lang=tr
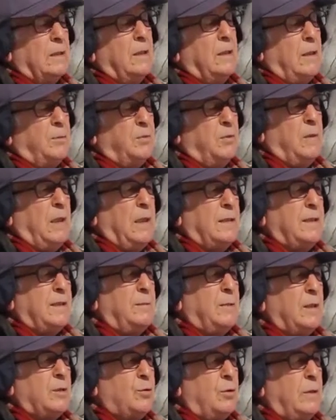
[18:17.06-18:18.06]
ya da yapı
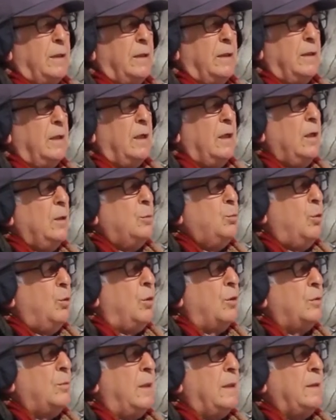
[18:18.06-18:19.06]
malzemesi olarak
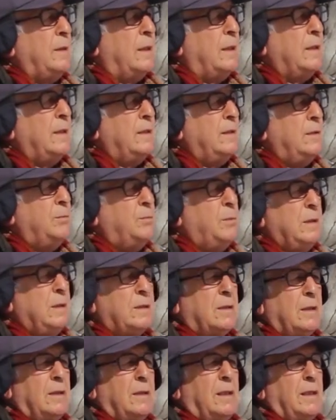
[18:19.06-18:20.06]
bu ormanlara gidip
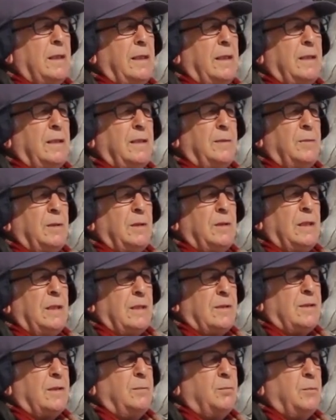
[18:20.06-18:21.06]
istedikleri gibi
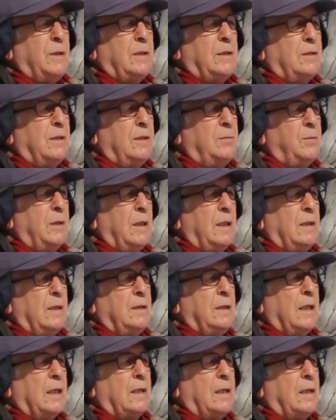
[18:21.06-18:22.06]
kesip getirip
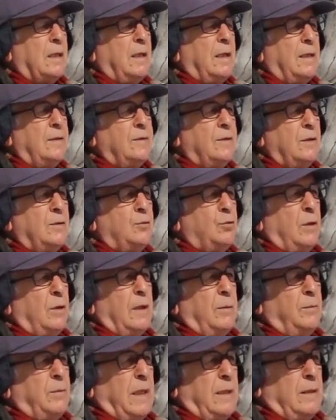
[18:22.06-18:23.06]
yararlandığı
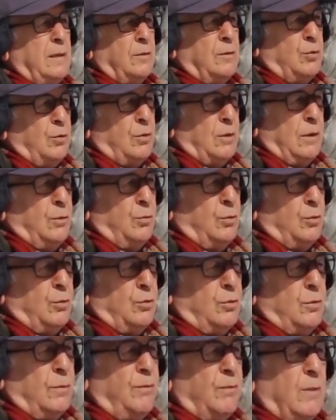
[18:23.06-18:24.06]
dönemden söz
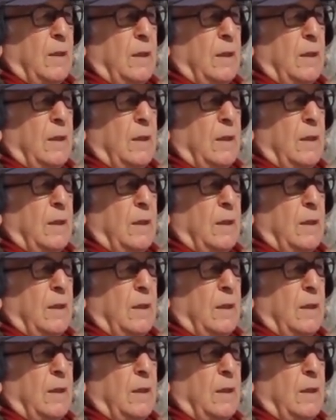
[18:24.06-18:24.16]
ediyoruz.